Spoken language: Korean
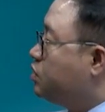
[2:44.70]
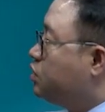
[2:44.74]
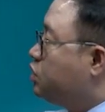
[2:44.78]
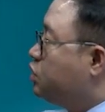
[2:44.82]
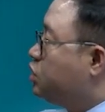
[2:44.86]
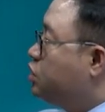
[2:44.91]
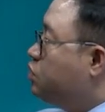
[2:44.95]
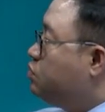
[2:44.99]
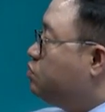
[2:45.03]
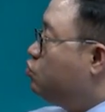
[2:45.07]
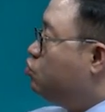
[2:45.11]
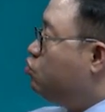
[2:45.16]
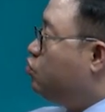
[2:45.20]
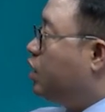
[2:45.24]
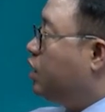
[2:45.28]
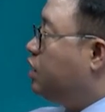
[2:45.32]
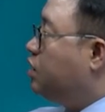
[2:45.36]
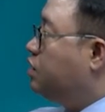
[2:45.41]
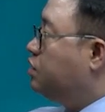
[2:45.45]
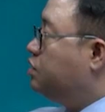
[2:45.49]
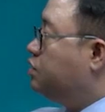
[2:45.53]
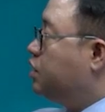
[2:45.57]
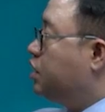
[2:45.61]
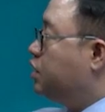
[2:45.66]
직무
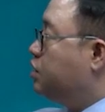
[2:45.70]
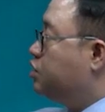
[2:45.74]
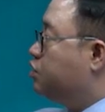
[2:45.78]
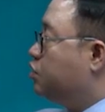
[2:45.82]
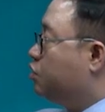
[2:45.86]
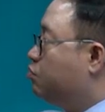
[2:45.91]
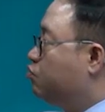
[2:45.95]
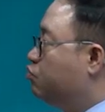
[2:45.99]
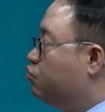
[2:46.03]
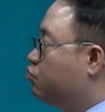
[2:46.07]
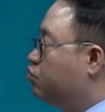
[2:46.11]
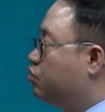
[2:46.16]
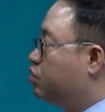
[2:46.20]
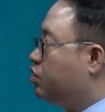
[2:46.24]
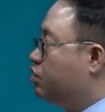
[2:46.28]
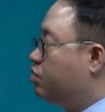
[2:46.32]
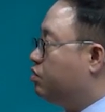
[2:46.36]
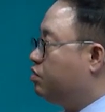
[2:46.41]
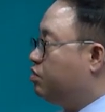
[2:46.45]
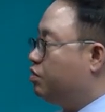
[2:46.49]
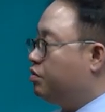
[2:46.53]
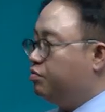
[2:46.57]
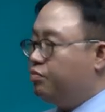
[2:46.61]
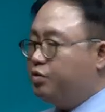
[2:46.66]
관련된 전문
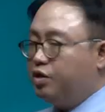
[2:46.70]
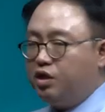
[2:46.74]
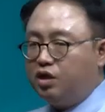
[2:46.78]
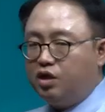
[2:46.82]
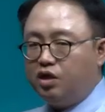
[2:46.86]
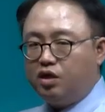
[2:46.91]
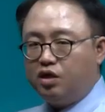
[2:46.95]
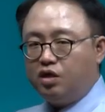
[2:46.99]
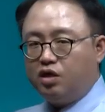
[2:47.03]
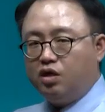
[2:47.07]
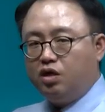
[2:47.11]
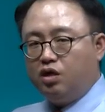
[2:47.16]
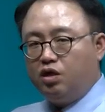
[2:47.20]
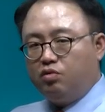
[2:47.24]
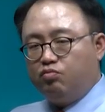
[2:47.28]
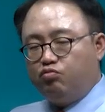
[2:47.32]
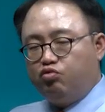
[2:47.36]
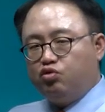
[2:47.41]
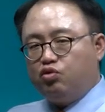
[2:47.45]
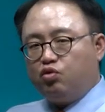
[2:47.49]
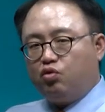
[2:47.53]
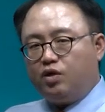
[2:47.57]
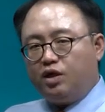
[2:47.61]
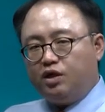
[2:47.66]
경험이
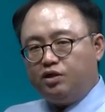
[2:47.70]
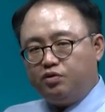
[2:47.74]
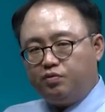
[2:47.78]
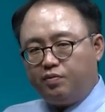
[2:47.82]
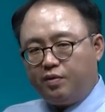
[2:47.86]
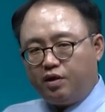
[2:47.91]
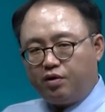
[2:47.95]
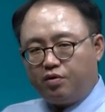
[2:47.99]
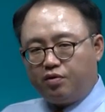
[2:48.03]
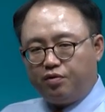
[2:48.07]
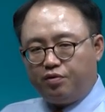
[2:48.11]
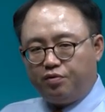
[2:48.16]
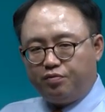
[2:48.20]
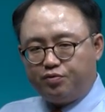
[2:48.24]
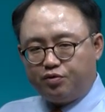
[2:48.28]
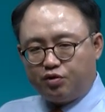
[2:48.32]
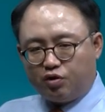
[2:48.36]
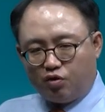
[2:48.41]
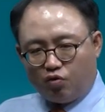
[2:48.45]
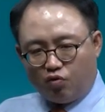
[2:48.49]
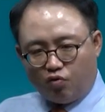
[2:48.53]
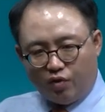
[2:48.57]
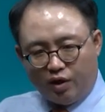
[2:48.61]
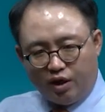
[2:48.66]
부족할 수밖에
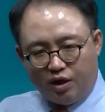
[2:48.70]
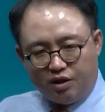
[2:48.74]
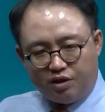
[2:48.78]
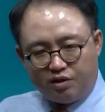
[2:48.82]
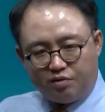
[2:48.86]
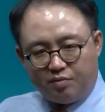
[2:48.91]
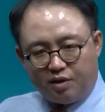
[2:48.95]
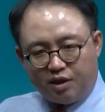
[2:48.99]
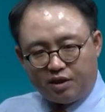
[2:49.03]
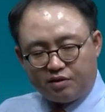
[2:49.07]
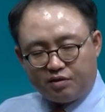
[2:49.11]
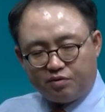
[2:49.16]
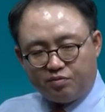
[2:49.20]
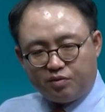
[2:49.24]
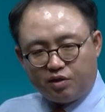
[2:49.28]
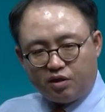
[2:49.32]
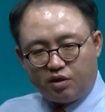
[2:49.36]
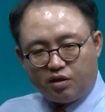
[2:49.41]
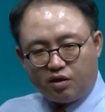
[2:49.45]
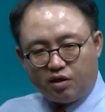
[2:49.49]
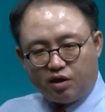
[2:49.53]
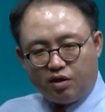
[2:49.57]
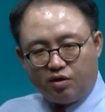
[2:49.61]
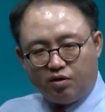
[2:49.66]
없죠. 왜인지
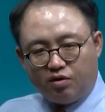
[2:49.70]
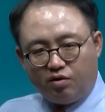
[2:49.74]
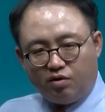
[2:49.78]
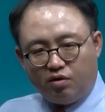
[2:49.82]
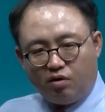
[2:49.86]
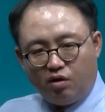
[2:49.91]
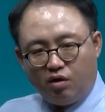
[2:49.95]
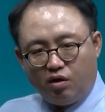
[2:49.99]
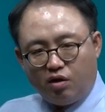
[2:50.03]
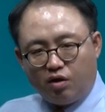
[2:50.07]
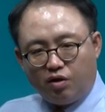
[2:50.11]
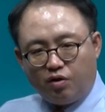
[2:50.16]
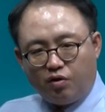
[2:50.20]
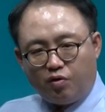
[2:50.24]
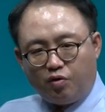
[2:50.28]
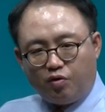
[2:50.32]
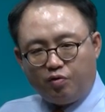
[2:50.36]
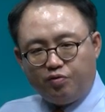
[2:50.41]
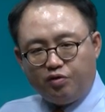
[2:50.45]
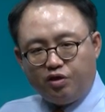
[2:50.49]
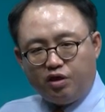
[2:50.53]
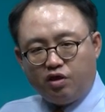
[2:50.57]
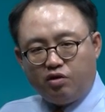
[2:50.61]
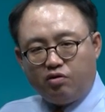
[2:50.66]
말씀드릴까요?
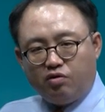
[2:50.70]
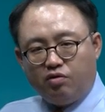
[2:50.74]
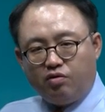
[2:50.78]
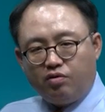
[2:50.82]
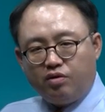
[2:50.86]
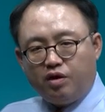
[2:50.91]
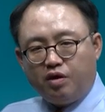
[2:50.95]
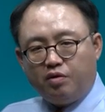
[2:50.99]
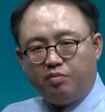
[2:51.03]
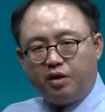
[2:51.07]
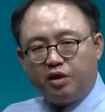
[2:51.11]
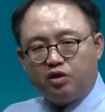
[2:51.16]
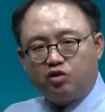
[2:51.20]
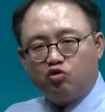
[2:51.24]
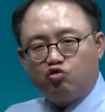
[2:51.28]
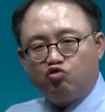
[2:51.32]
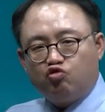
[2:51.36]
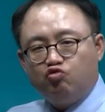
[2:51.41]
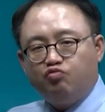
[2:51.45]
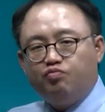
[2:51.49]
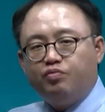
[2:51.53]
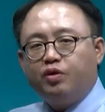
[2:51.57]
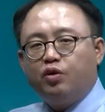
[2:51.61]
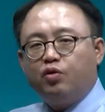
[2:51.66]
여러분이 거기에 맞춰
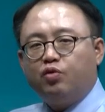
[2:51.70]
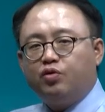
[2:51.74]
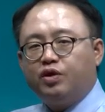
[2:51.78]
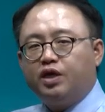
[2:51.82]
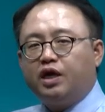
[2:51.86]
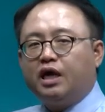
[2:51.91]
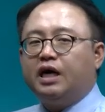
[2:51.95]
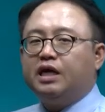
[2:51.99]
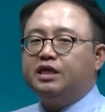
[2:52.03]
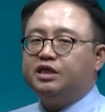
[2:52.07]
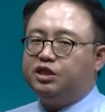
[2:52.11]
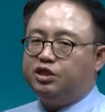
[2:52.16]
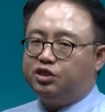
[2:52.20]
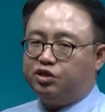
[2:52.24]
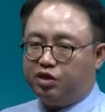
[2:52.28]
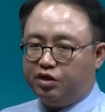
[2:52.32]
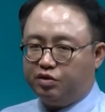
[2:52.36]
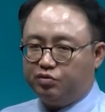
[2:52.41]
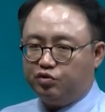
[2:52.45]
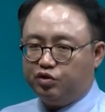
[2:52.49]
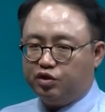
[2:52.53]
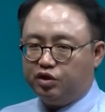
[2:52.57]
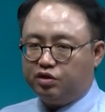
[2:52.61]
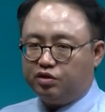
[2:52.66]
준비해 온 게 아니기
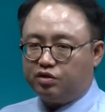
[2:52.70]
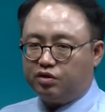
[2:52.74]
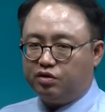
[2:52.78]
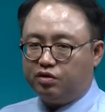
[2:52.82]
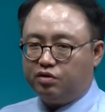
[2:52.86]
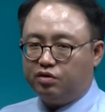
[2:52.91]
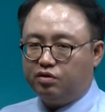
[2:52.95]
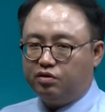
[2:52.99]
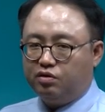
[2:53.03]
때문이죠.